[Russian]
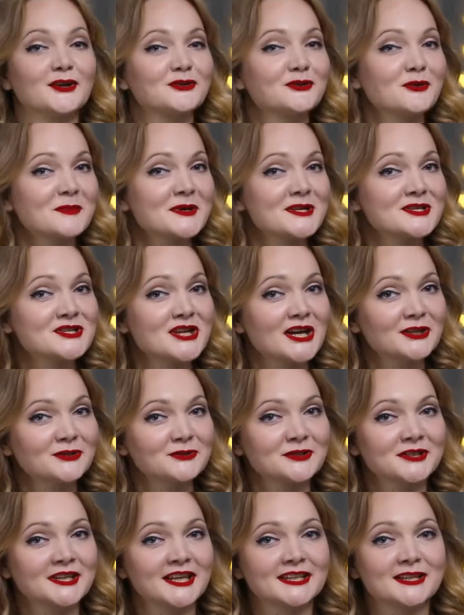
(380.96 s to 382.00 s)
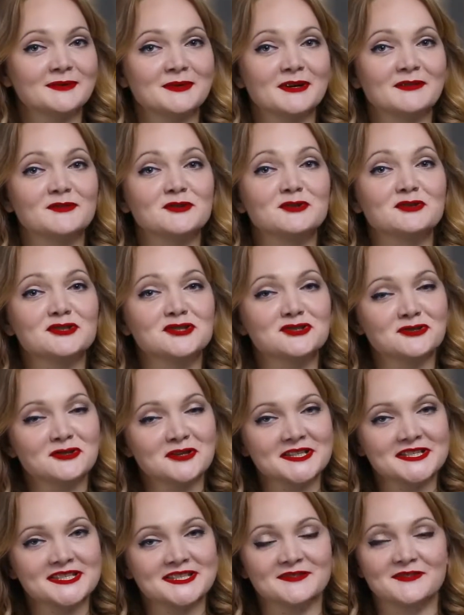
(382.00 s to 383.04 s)
Но, пожалуй, я добавлю еще
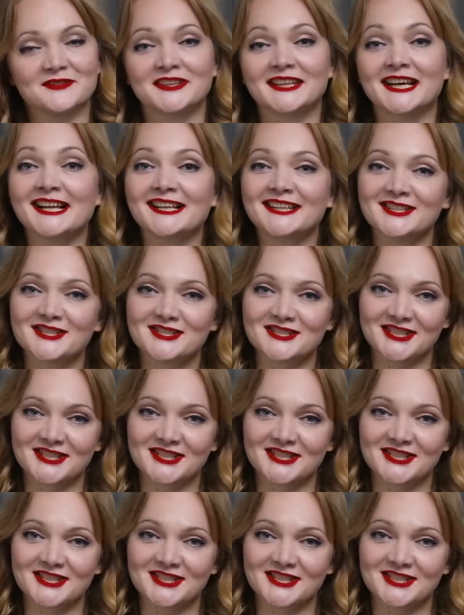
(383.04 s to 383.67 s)
один финальный